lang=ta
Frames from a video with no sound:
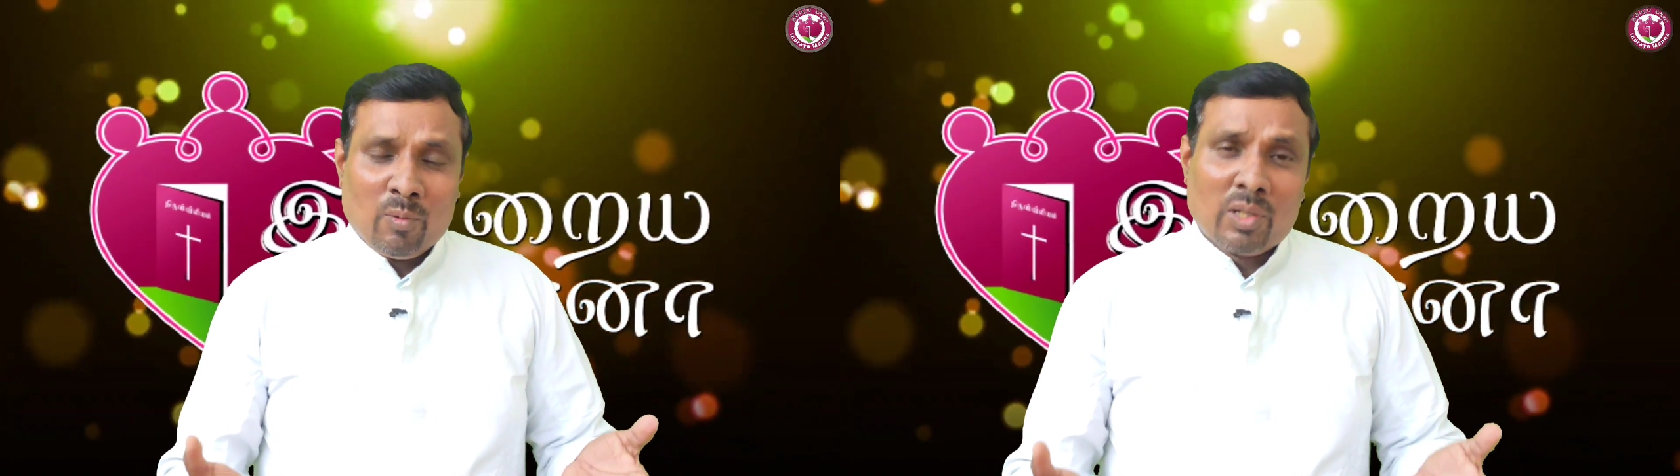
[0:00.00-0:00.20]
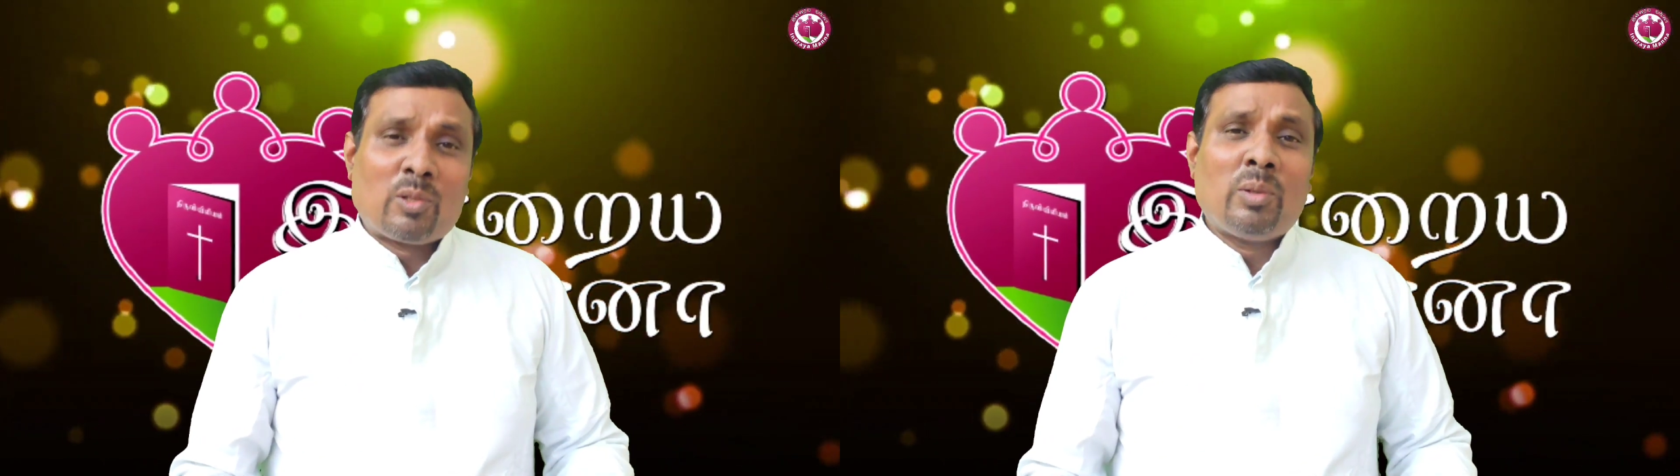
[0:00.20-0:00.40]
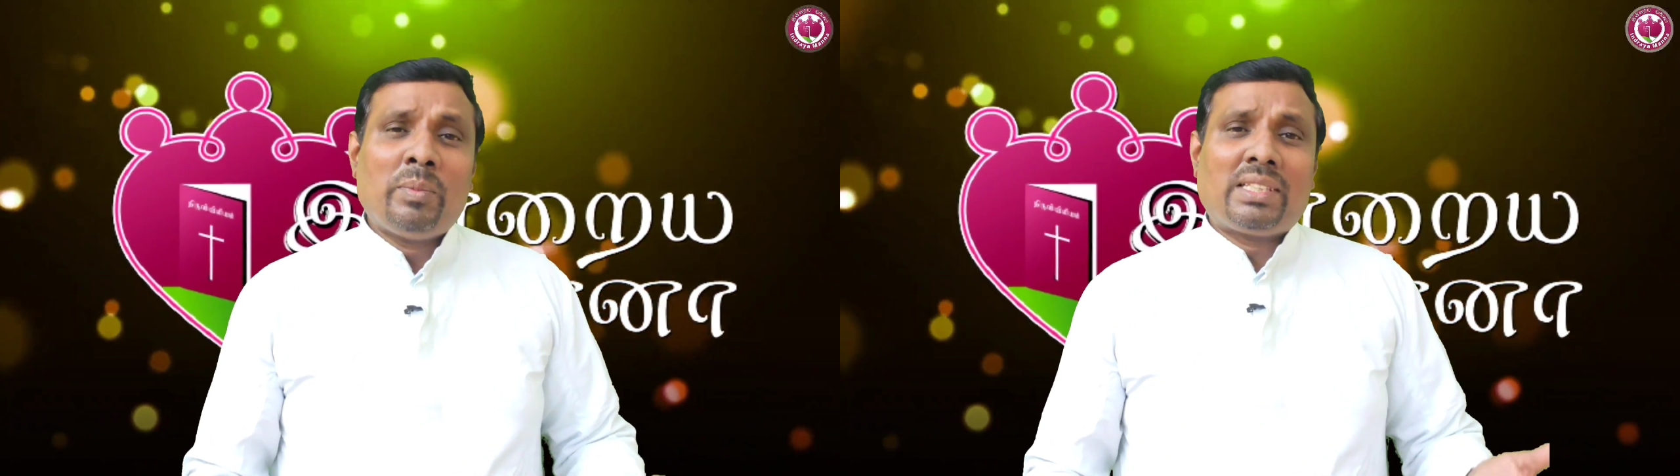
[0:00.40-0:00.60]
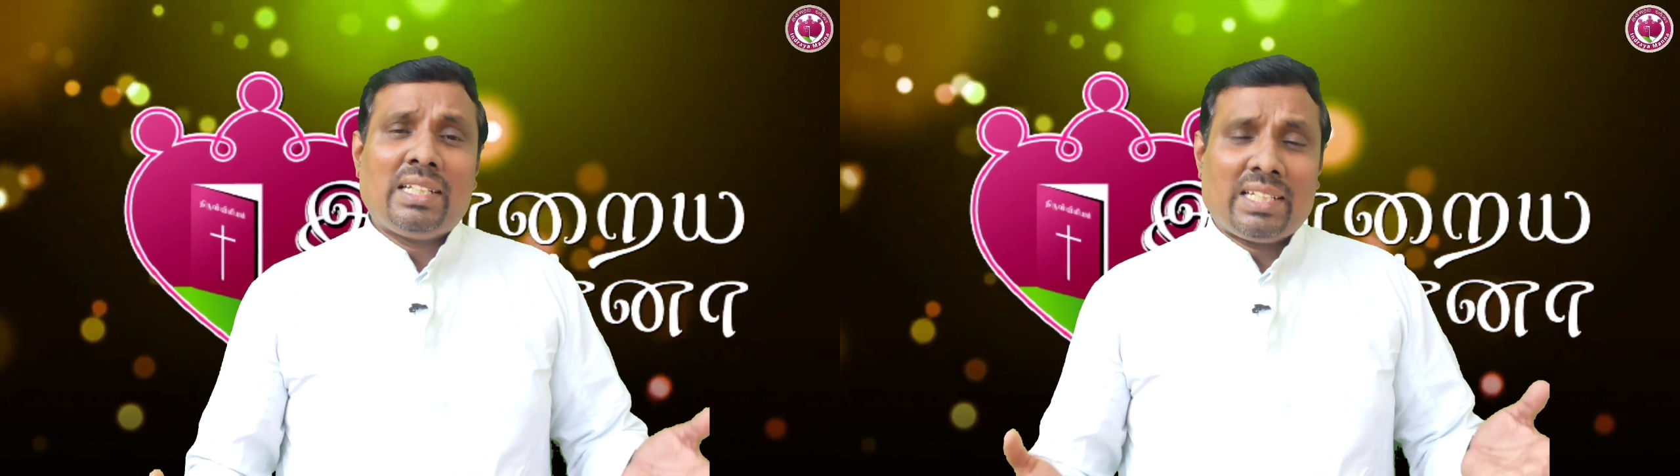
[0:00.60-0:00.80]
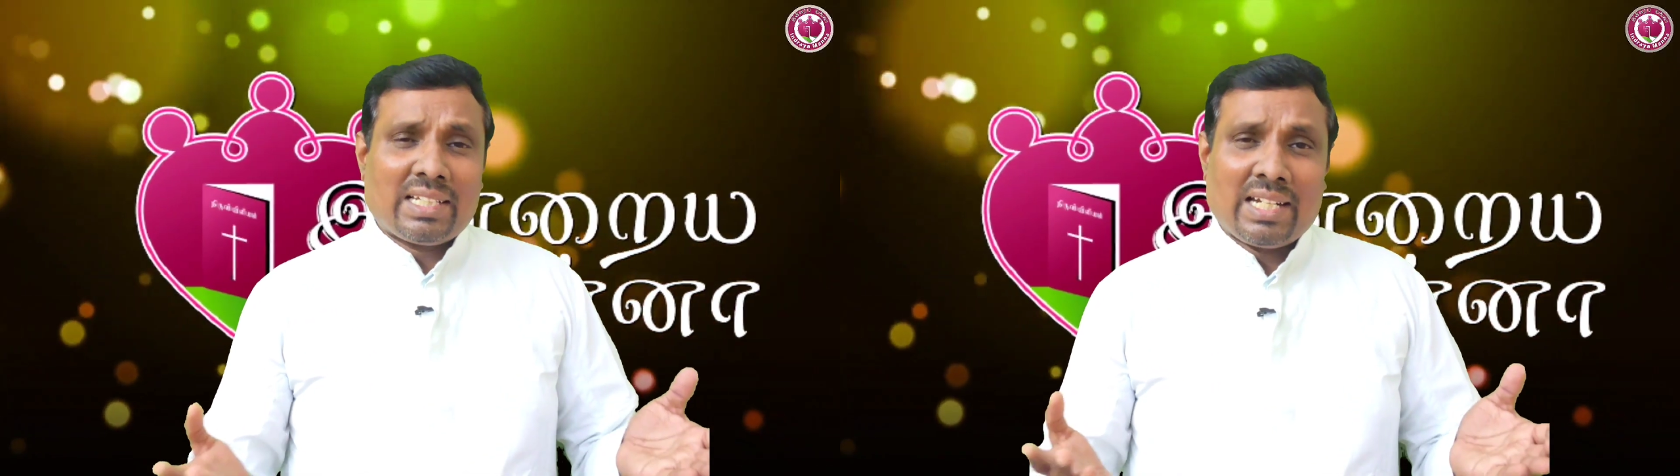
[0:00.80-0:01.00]
உங்கள்
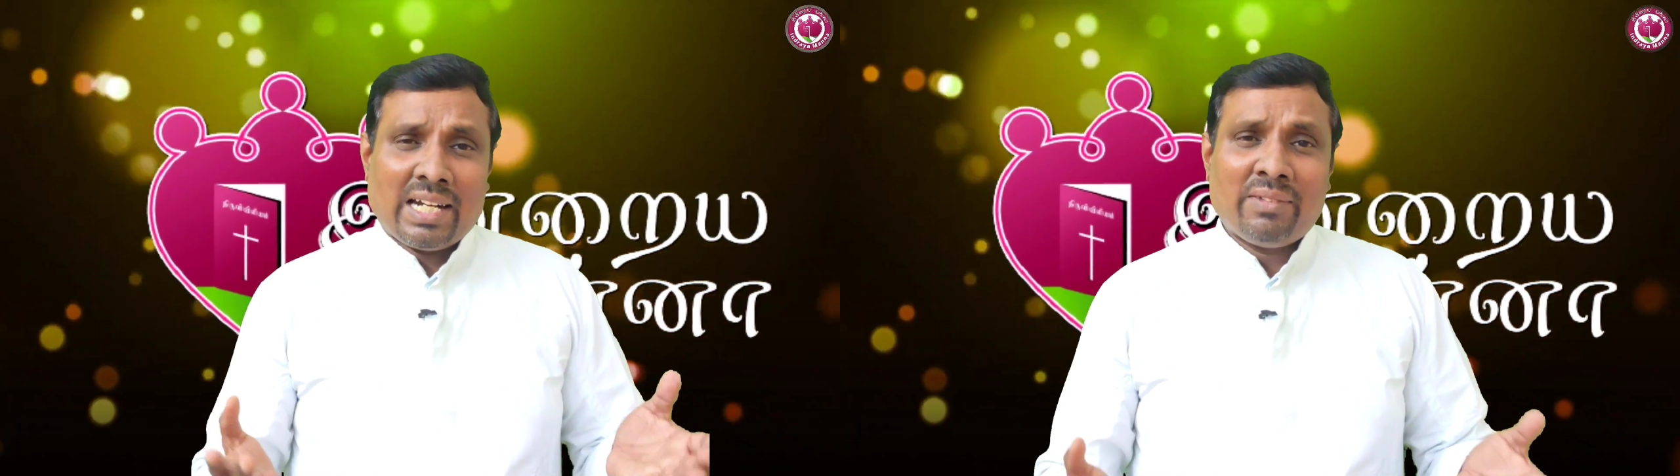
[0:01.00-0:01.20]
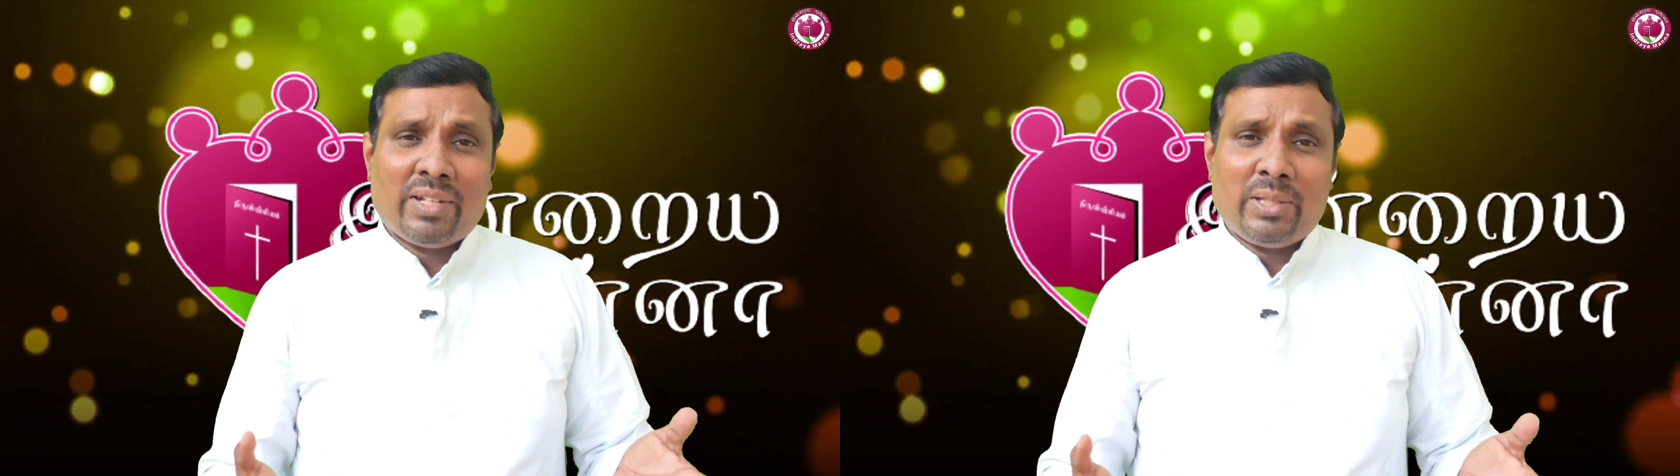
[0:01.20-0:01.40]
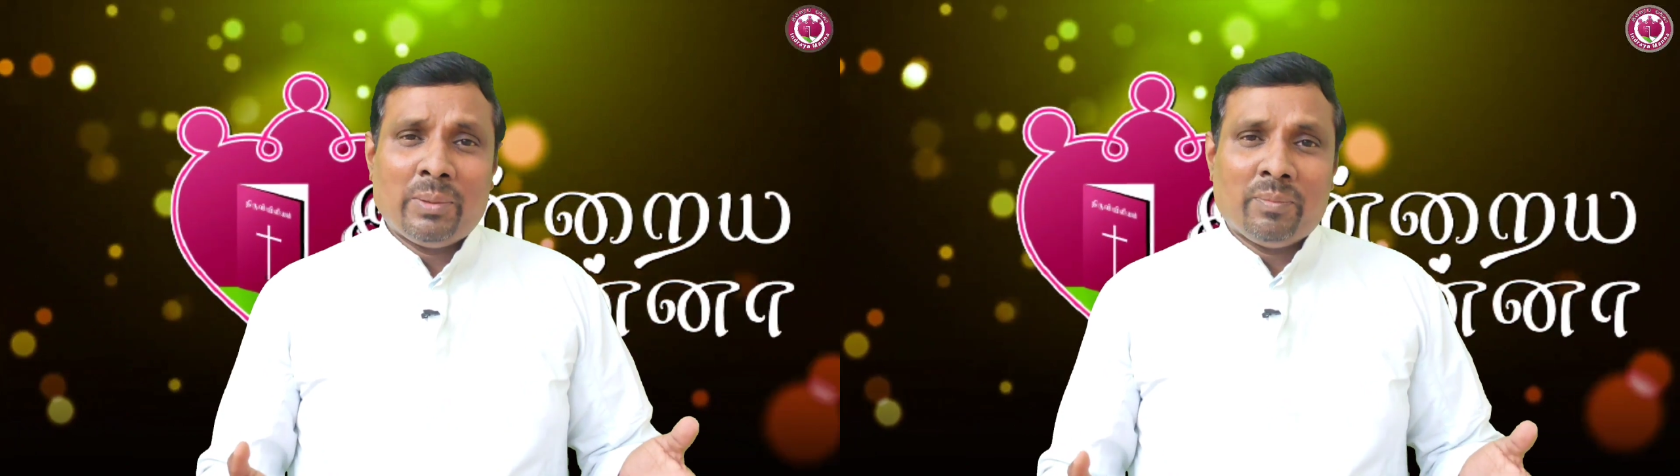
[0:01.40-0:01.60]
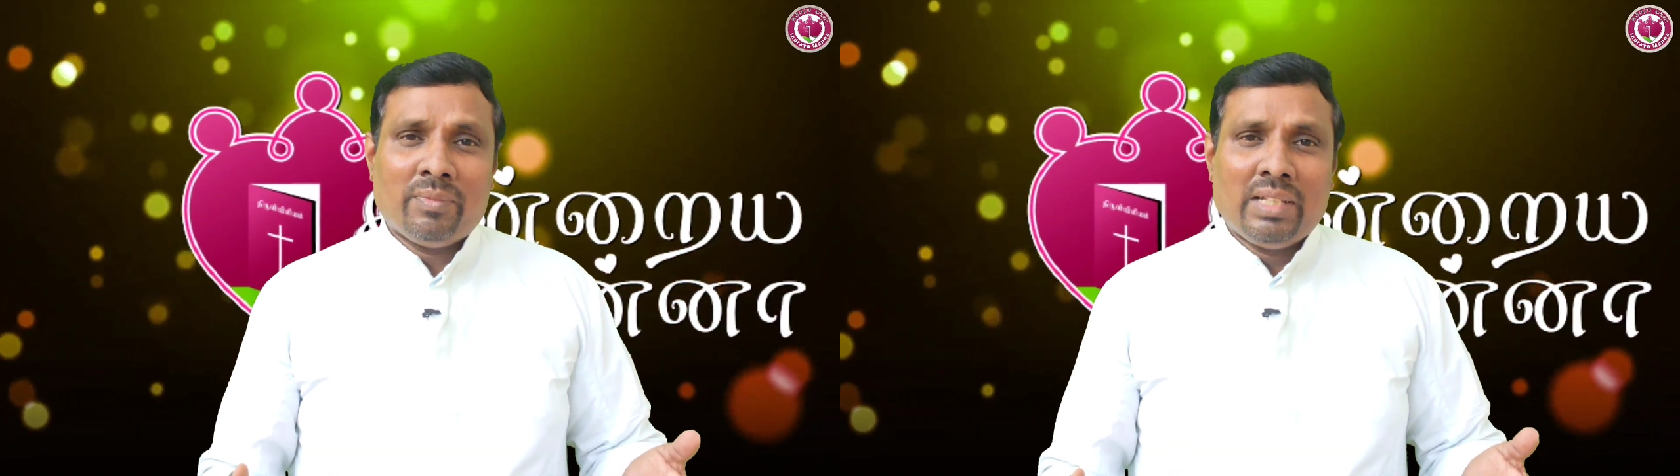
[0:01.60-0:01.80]
குடும்பத்தில் இருக்கிற அனைவரையும்